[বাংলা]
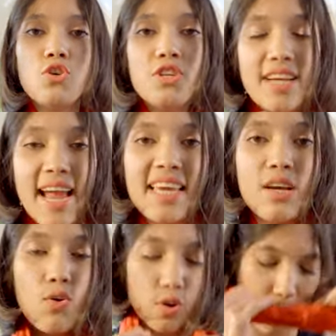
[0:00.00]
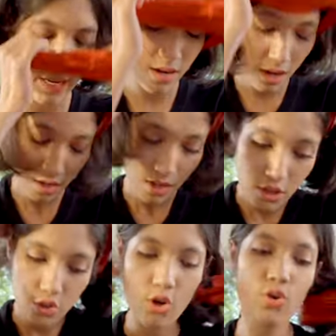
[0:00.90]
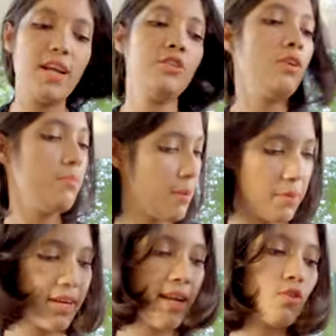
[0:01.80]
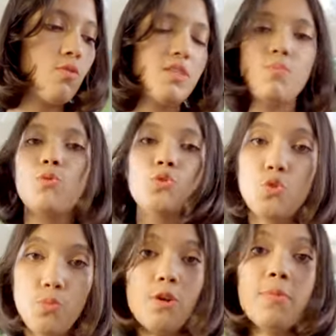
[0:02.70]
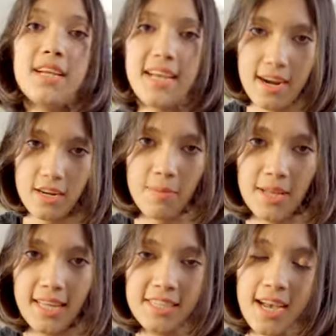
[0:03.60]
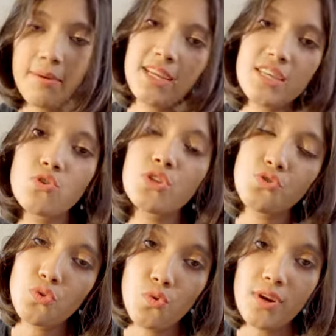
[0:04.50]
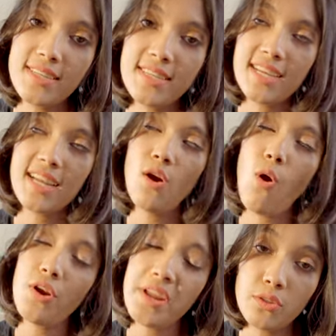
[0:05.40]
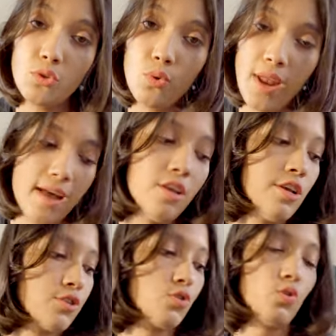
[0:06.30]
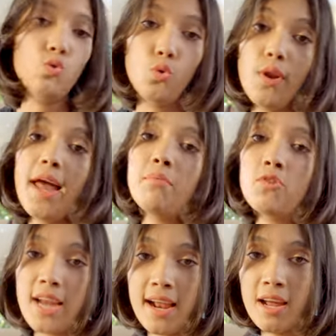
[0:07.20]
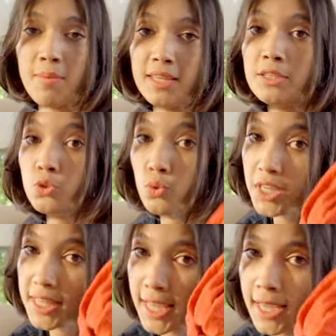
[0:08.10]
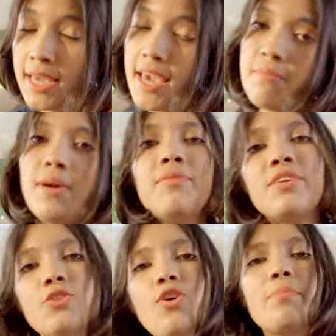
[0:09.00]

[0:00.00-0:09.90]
যখন ট্রেকিং করবেন তখন আসলে ব্যাপারটা এরকম যে প্রচুর পরিমাণে ঠান্ডা বাতাস আবার কিছু কিছু রুট আছে যেখানে অনেক ধুলা সো ধুলা এবং ঠান্ডা বাতাস দুইটা থেকেই এই বাফ কিন্তু